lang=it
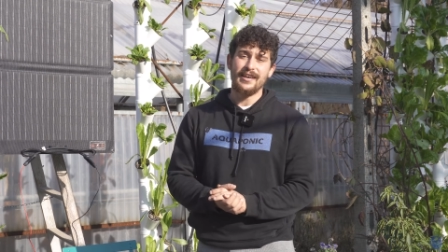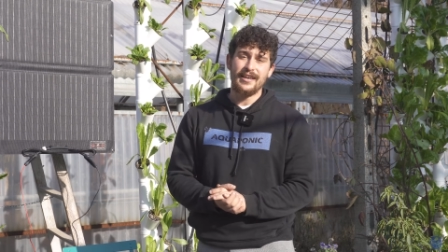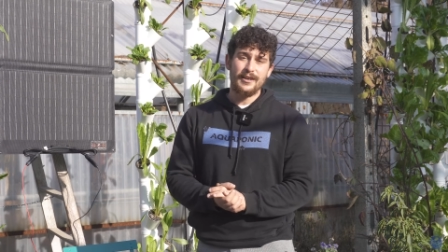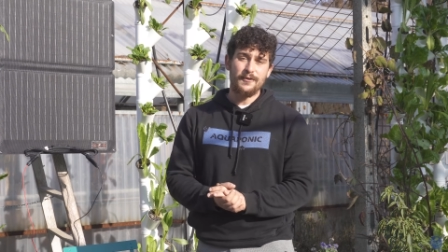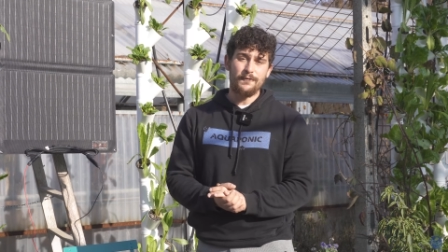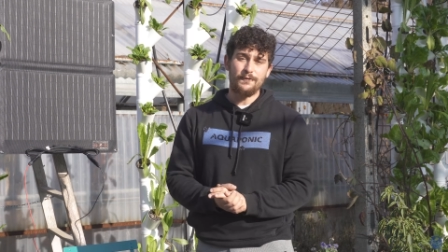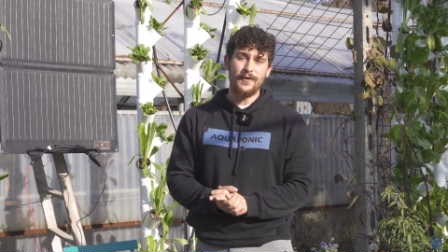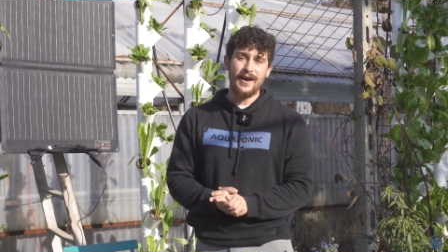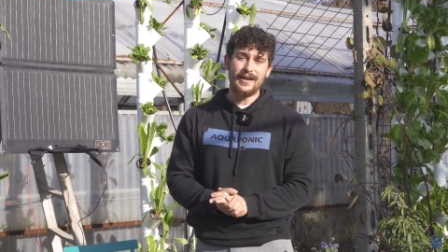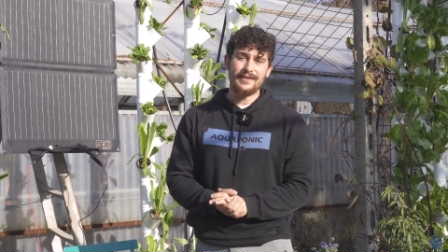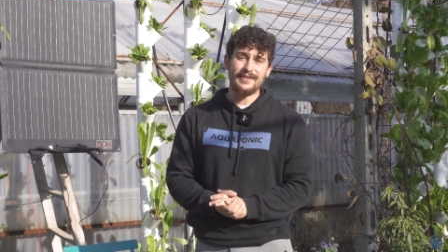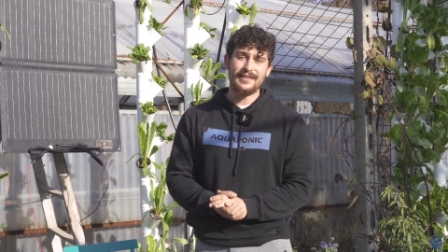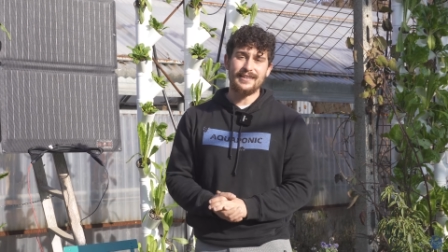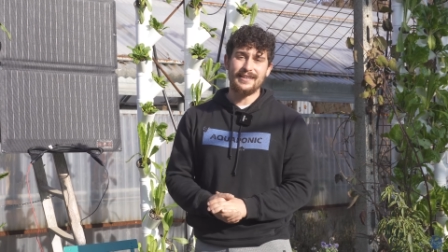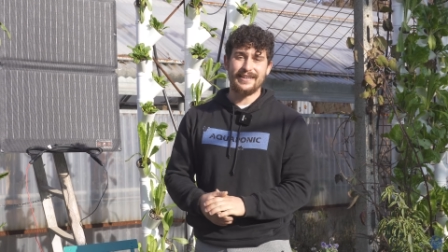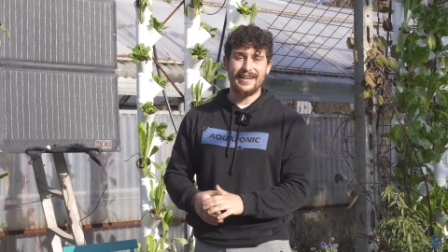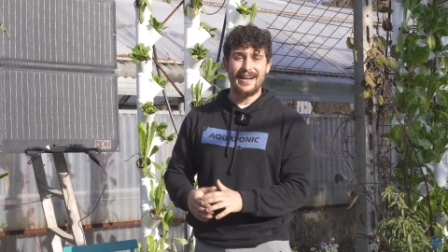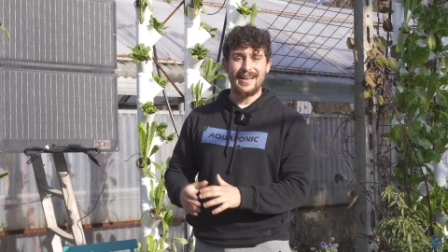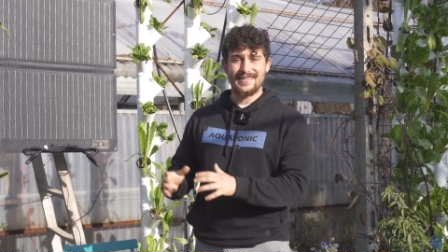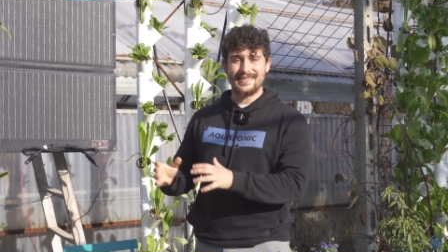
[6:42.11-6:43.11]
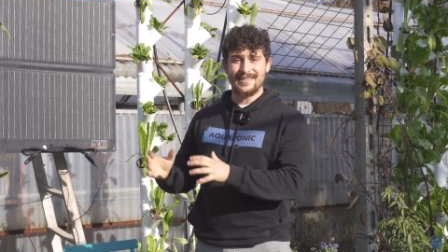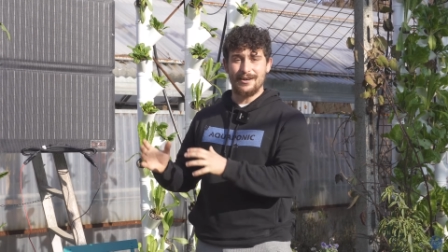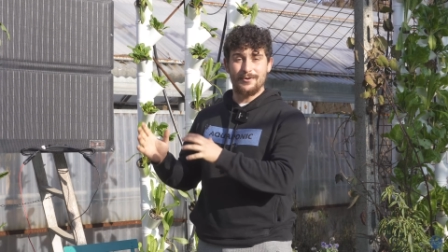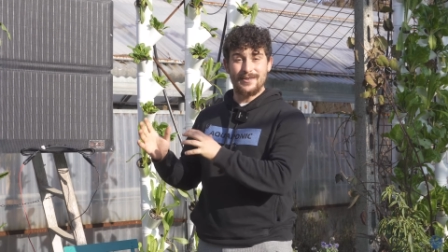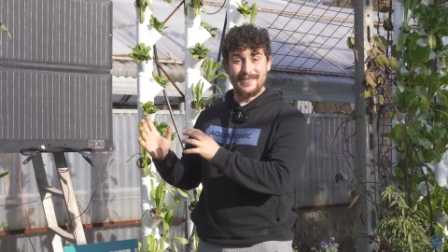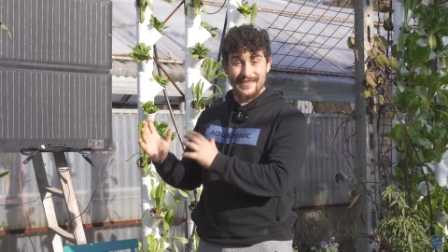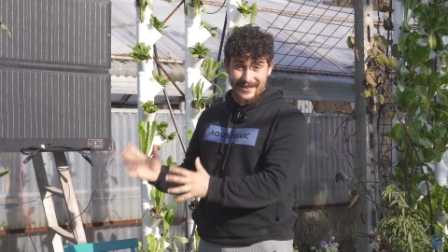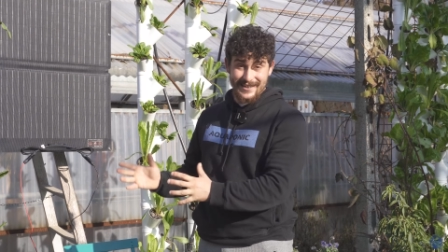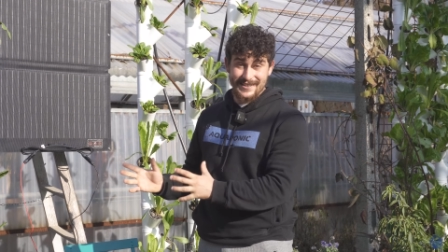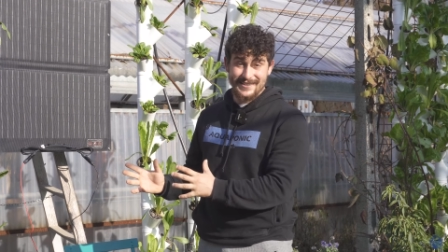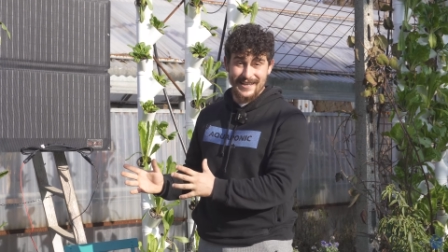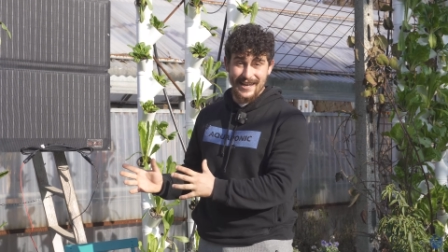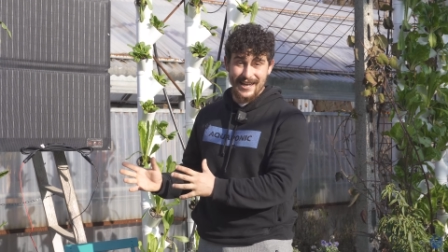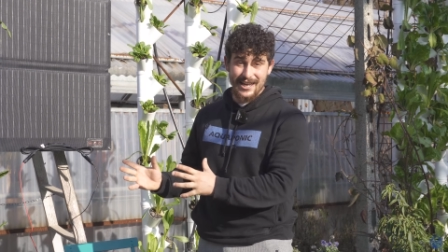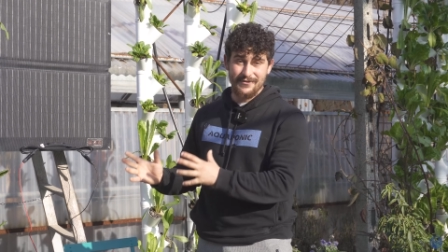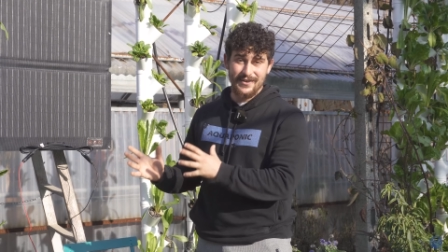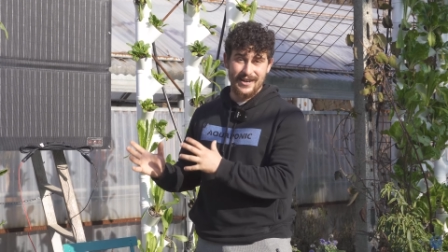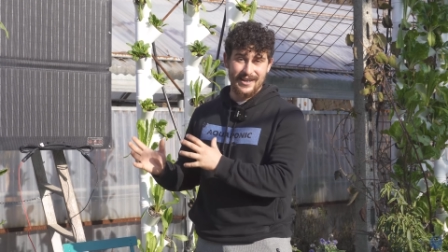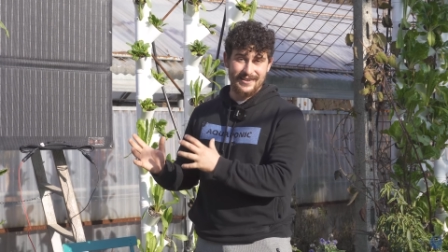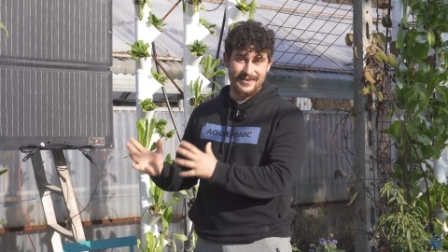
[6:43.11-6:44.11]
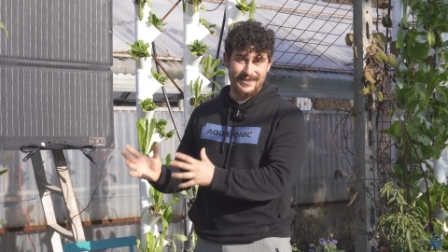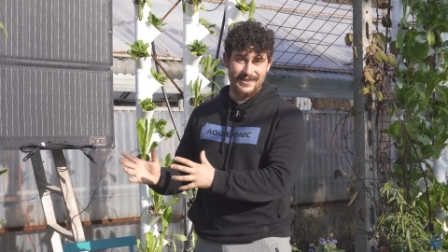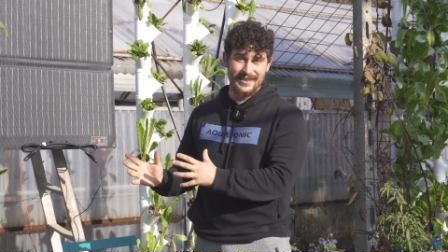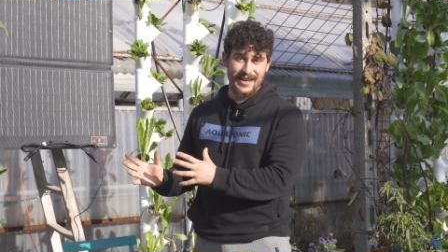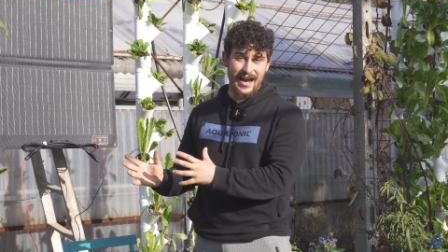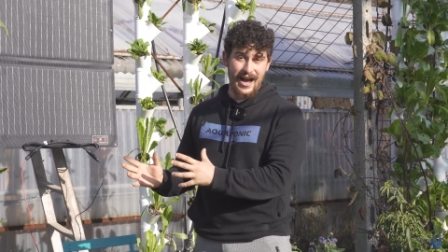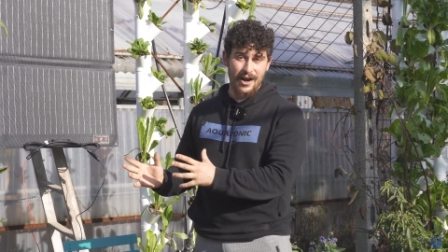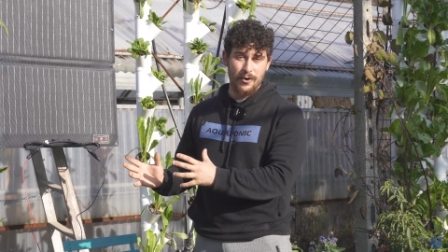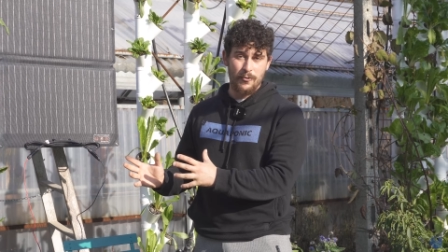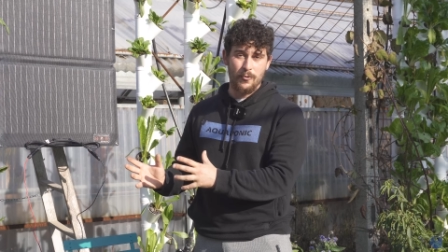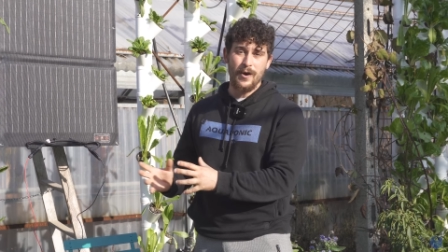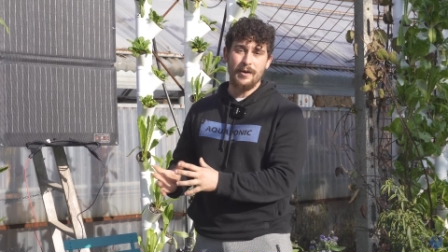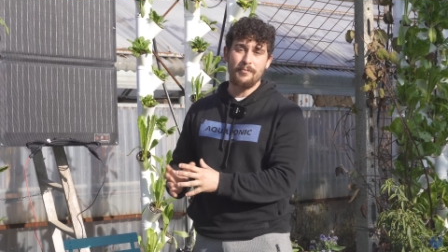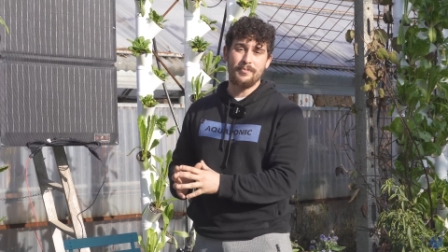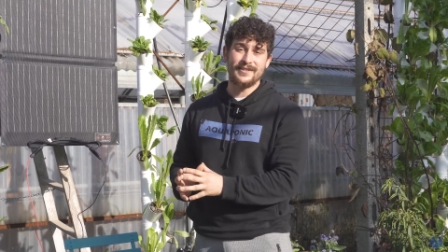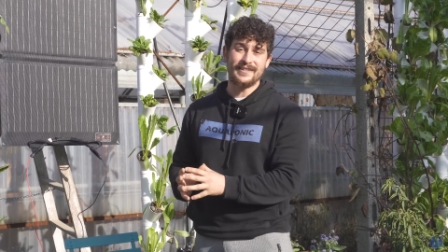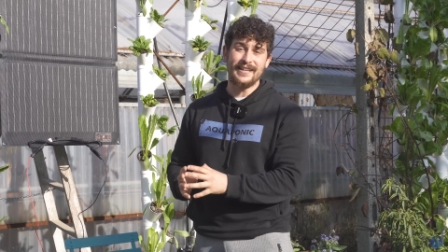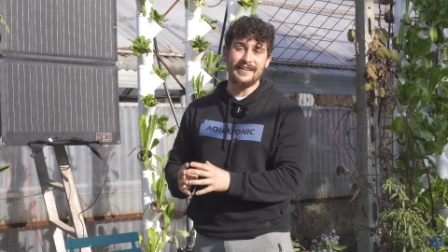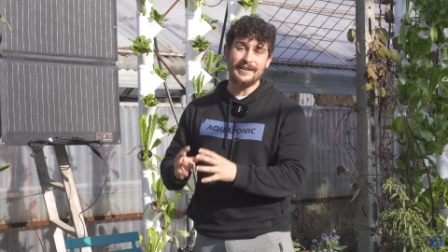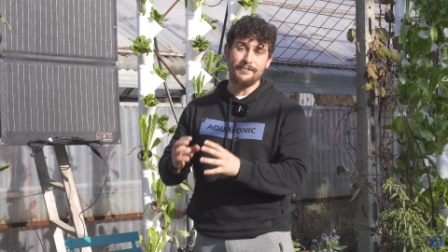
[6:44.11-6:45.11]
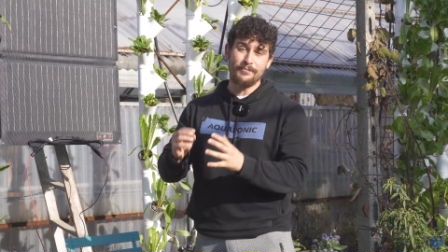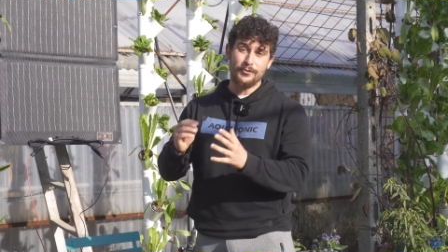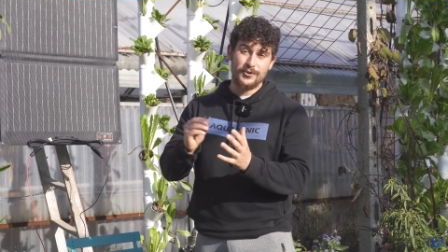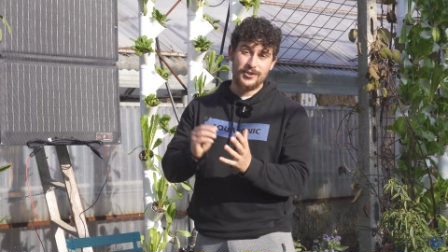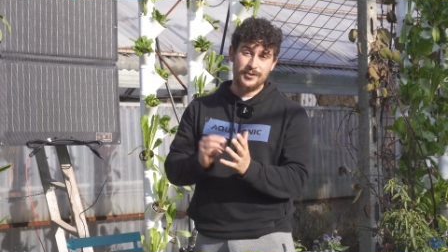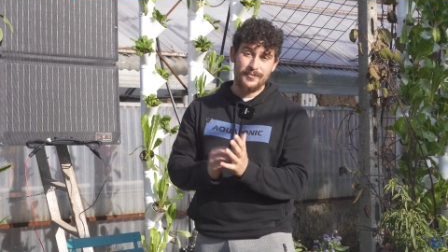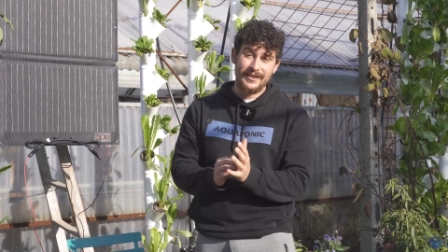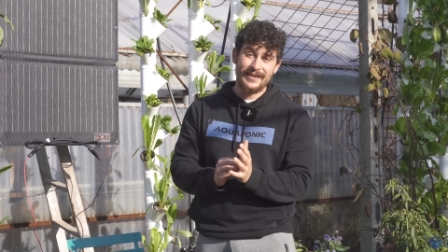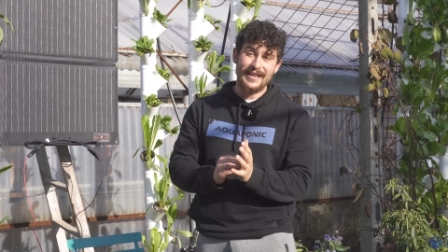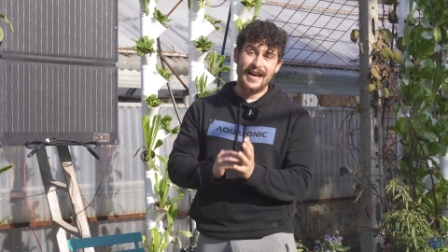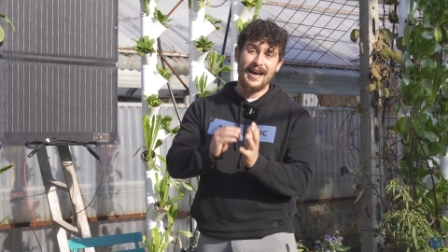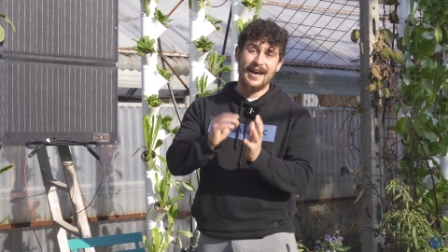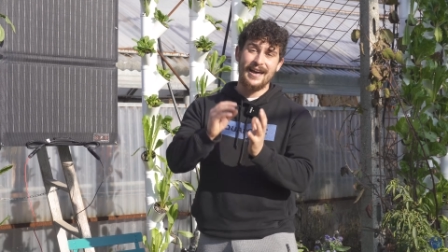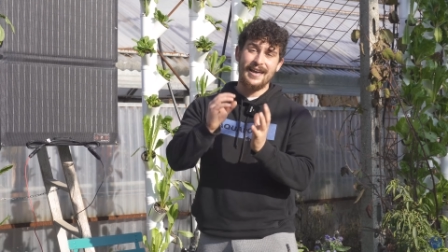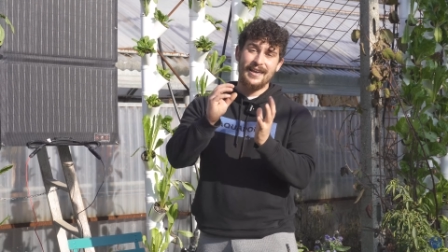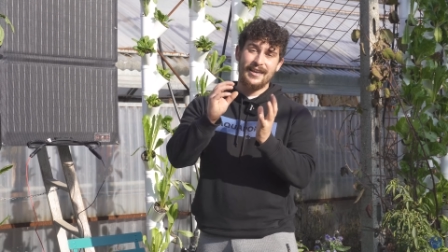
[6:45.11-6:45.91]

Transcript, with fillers: Infatti, grazie a questa riserva di acqua presente in prossimità